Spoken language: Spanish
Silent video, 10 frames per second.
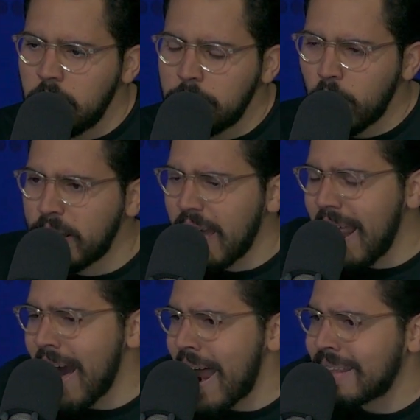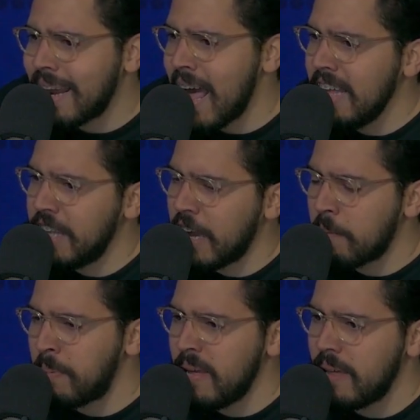¿Por qué les harta la gente
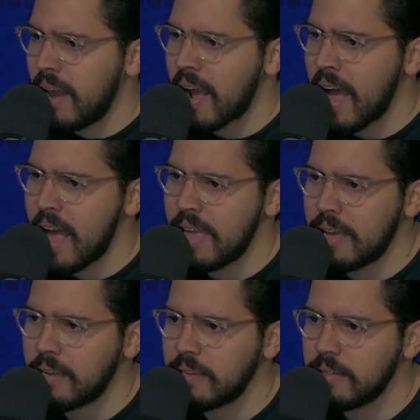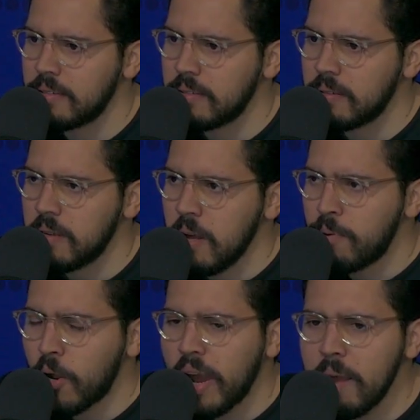que pide en la calle?
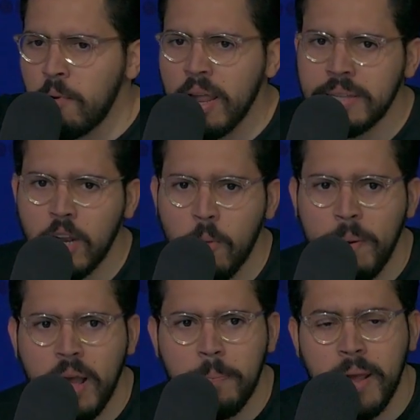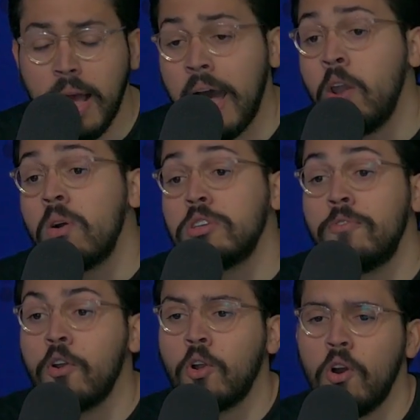¿Por qué le molestan los pica pica? Ah, no, eso
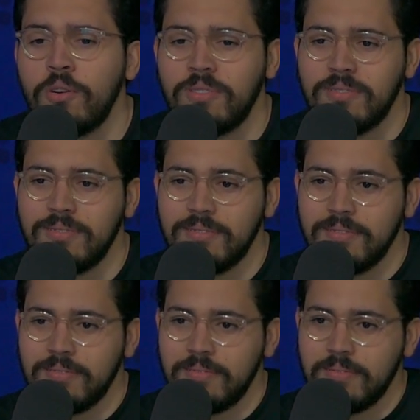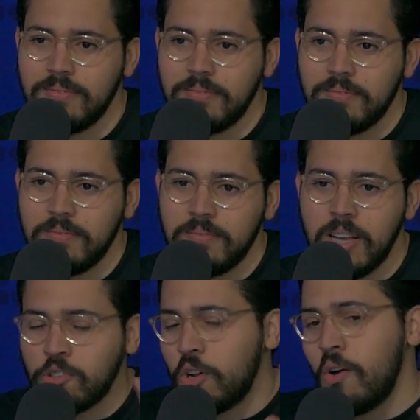es folclor
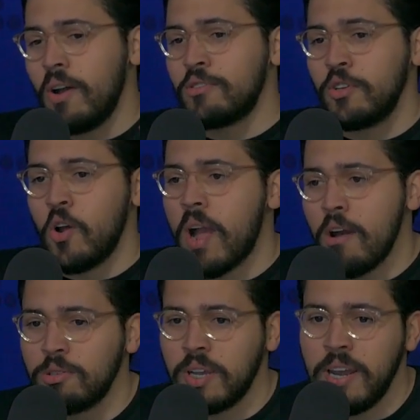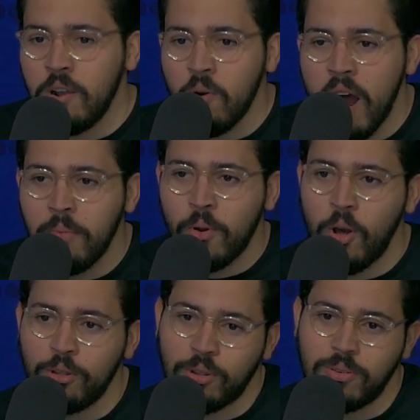Eso, eso no causa ningún
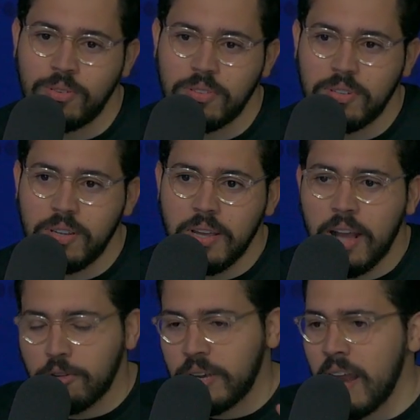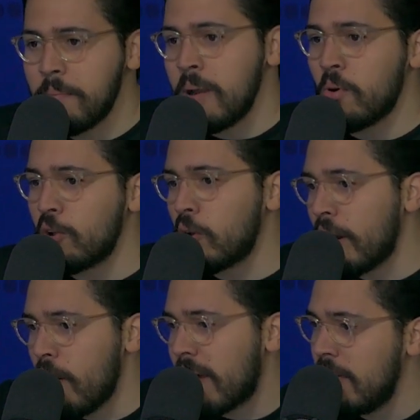alboroto. Causaría más alboroto
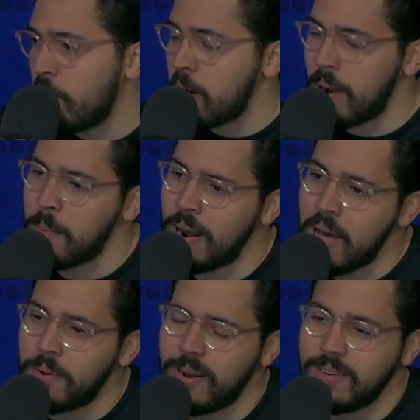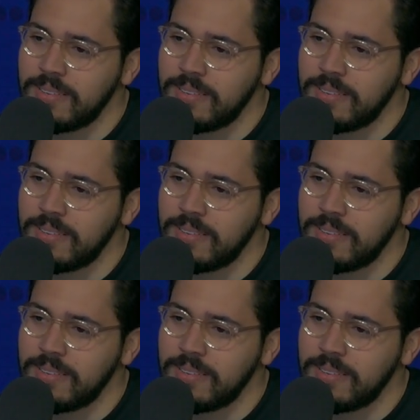que yo aquí digo una mala palabra.